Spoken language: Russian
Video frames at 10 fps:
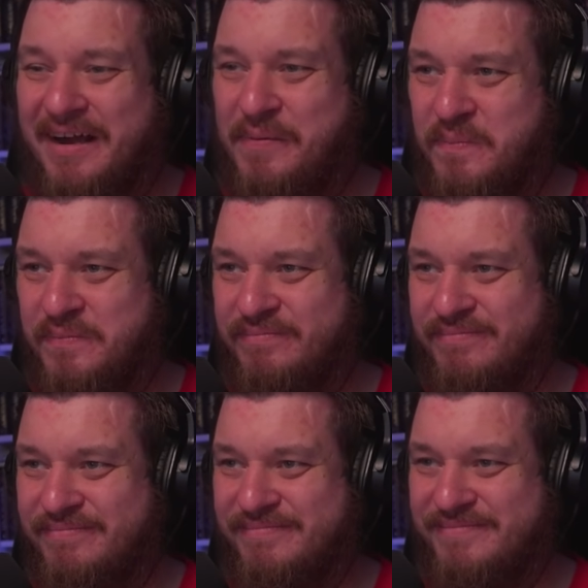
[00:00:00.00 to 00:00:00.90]

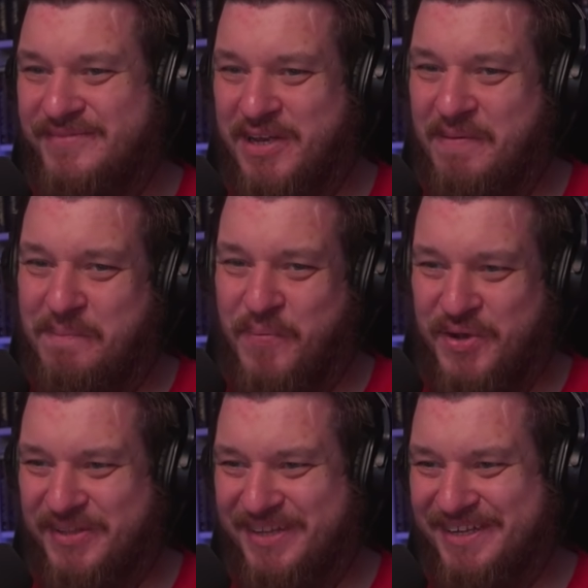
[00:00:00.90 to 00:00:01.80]
Манипуляции. Да мы
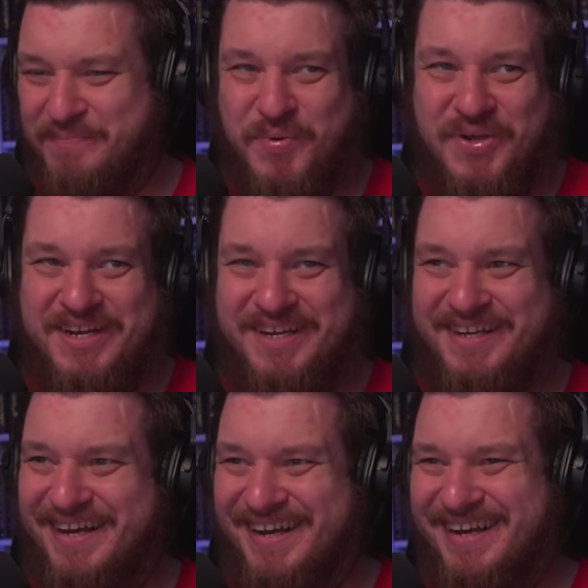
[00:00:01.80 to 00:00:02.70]
поняли, Правда, мы поняли. В моем
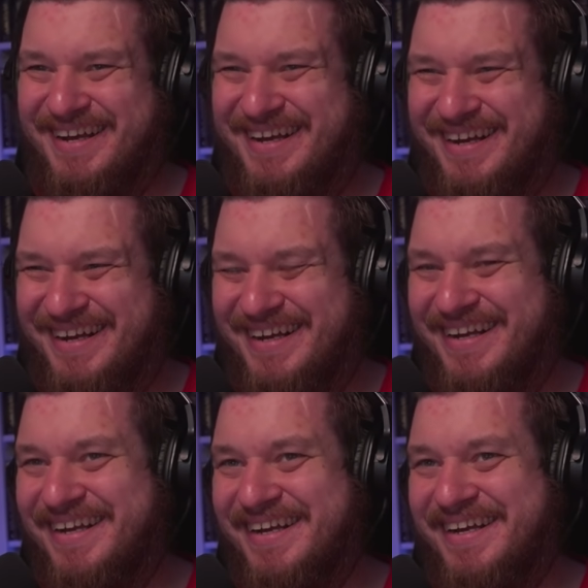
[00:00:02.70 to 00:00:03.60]
случае последствия было
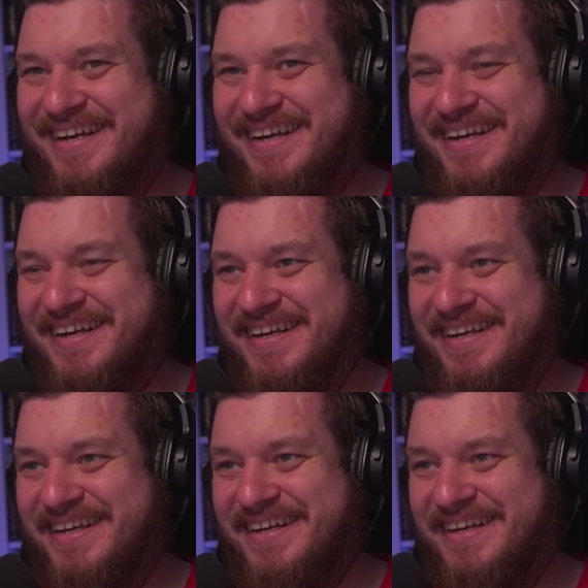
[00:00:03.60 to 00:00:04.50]
больше, чем от уколов
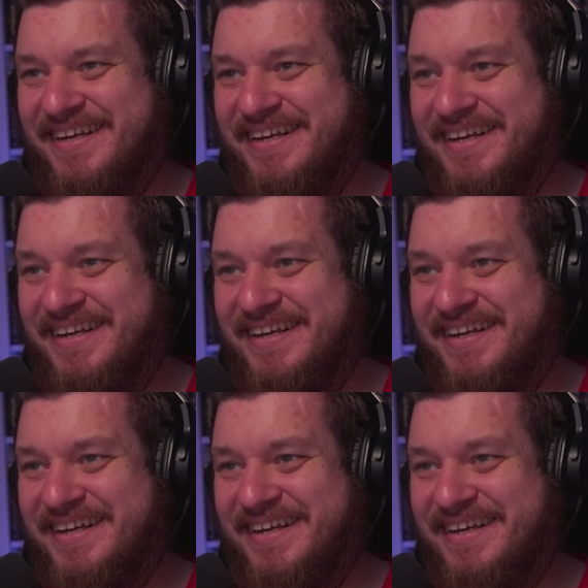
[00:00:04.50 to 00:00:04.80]
витаминов в